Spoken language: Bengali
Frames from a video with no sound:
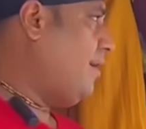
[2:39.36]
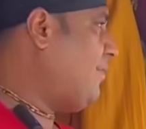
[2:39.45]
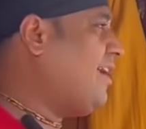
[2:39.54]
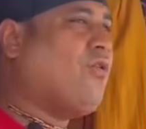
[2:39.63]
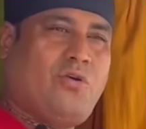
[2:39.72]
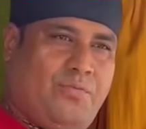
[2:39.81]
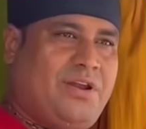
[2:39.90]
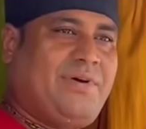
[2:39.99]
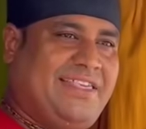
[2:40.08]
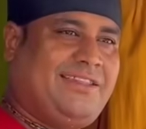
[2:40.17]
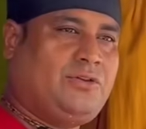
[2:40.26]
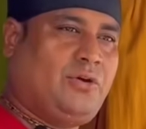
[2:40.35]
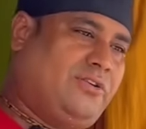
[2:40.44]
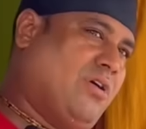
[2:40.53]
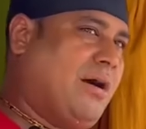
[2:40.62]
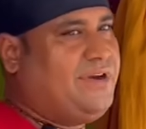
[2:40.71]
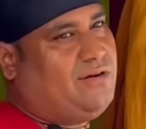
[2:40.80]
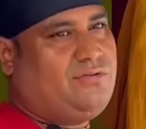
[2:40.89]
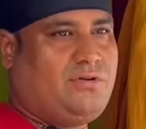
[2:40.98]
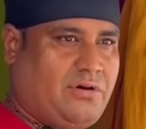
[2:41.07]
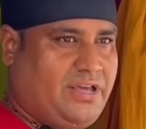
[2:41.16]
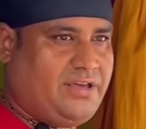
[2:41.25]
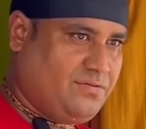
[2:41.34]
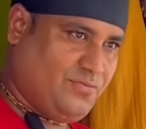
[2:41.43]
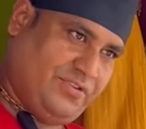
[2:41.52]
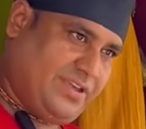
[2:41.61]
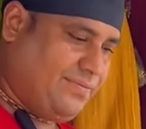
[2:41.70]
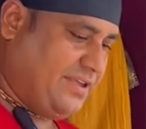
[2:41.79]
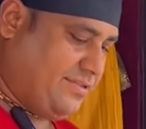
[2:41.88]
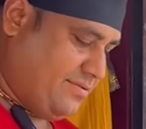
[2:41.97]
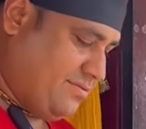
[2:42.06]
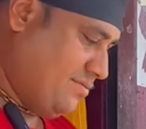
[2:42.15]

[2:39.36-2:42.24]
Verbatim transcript: আচ্ছা। এবারে গরমের বাজার তো একটু আপ ডাউন করে বুঝতেই পারছো